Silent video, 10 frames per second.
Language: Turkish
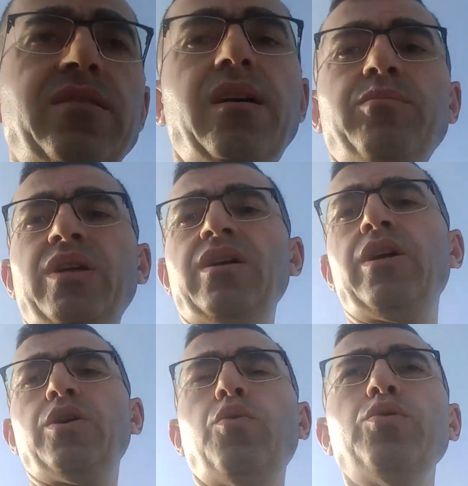tam
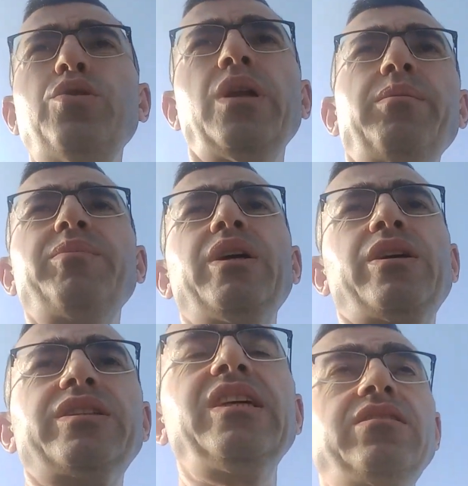o döneme
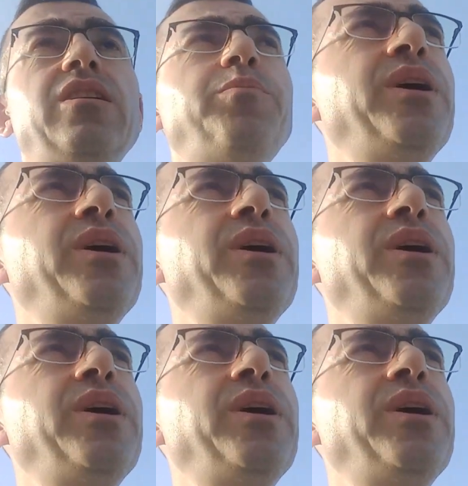getirip